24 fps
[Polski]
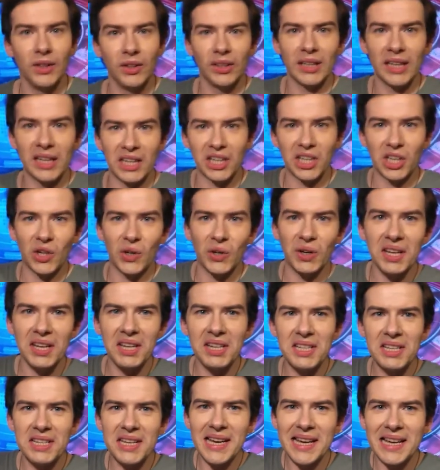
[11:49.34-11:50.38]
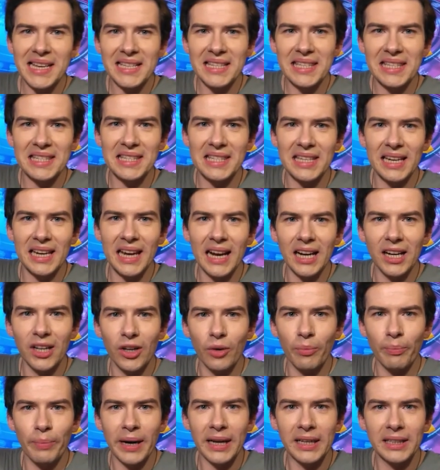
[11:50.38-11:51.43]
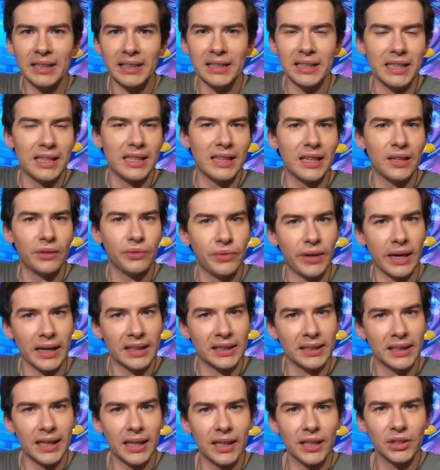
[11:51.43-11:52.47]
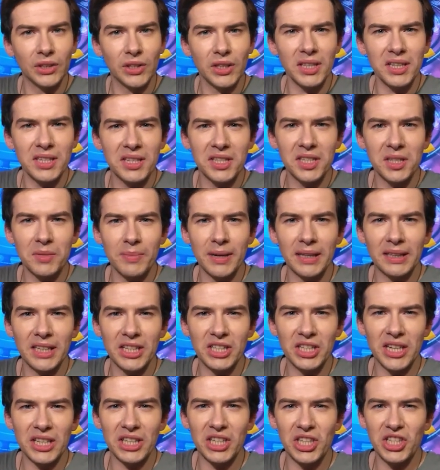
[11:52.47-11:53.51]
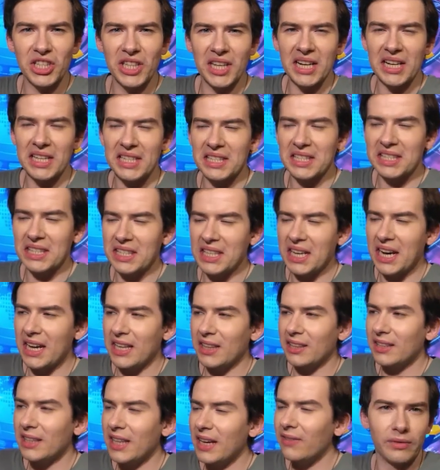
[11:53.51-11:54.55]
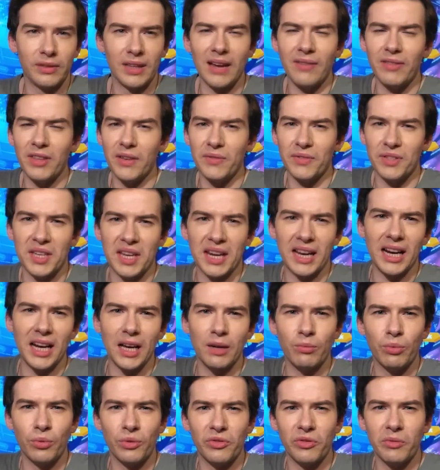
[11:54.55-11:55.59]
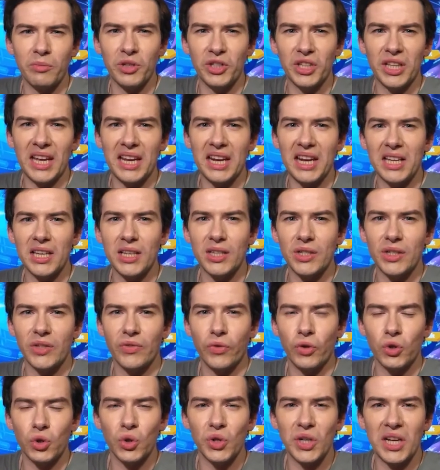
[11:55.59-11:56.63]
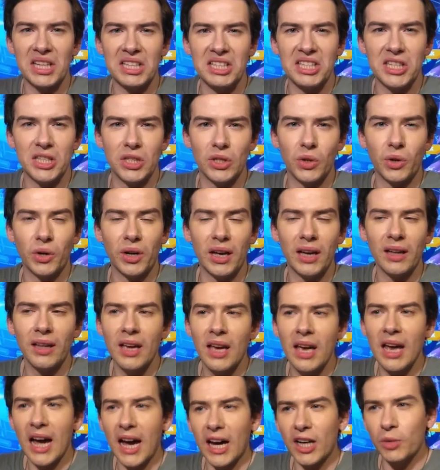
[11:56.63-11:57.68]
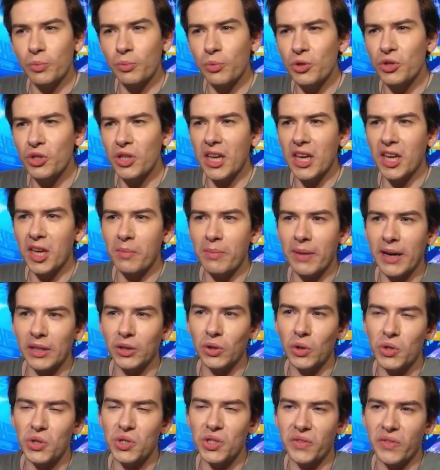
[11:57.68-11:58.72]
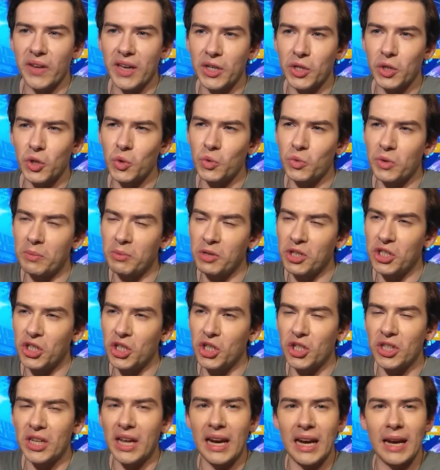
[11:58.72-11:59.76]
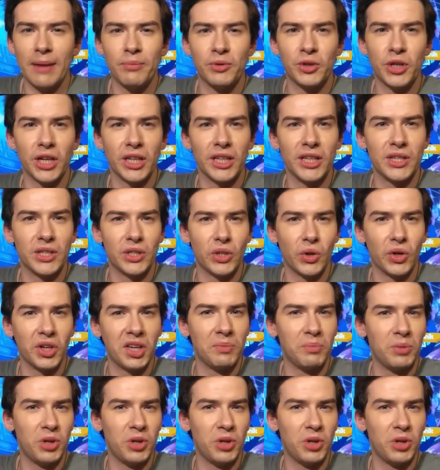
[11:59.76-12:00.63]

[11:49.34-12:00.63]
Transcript: No tak, kolejny z seriali oparty na faktach to jest chyba też jakiś teraz trend. Tak? Dawniej w serialach były wymyślane niestworzone historie, aż później chyba ktoś stwierdził, że przecież najlepsze historie